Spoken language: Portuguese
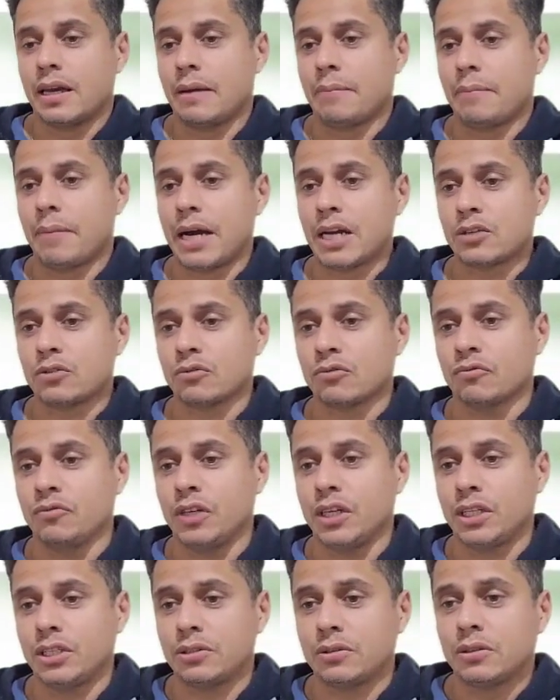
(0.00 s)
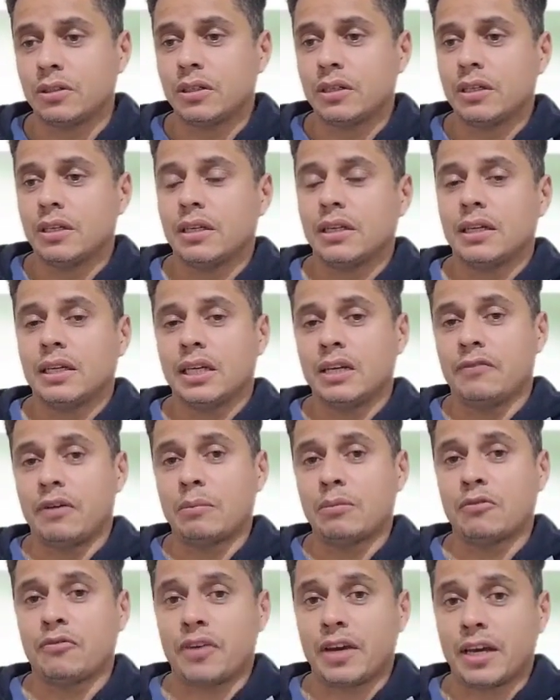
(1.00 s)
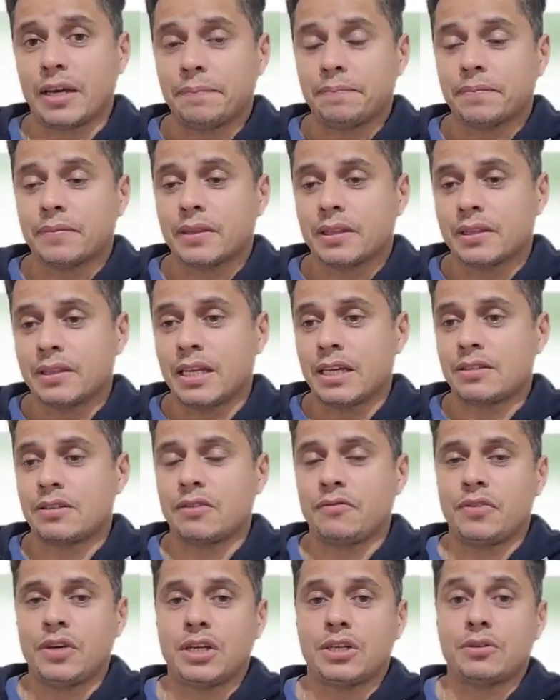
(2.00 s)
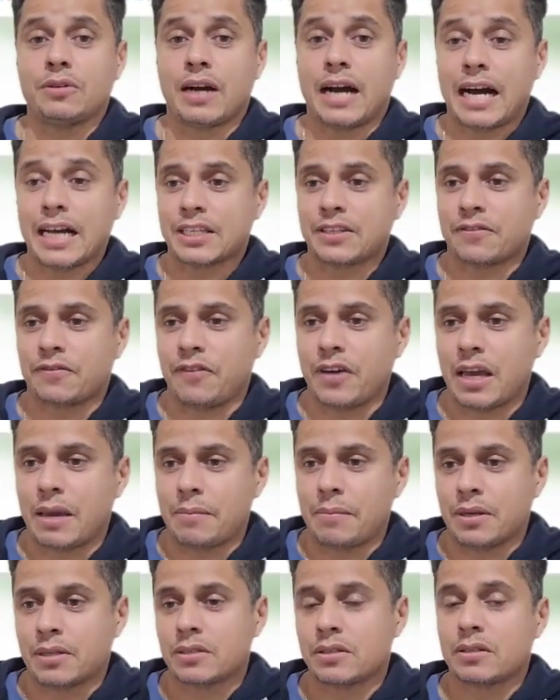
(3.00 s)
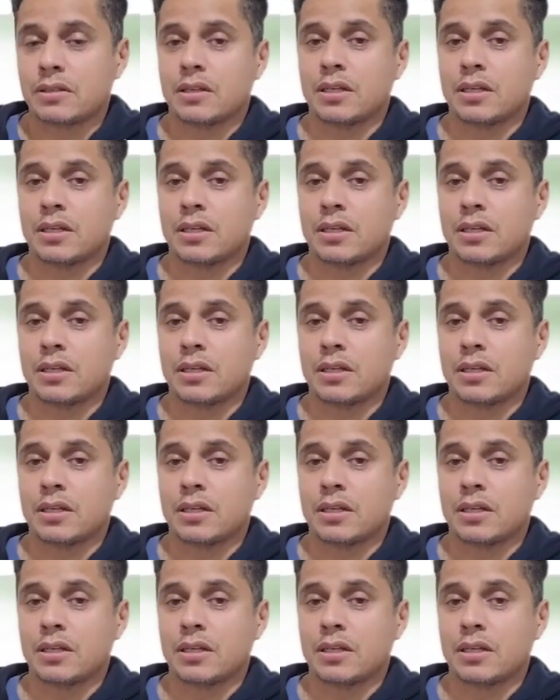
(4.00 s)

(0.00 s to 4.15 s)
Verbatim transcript: é mais um vídeo e vamos ver nesse vídeo as fêmeas,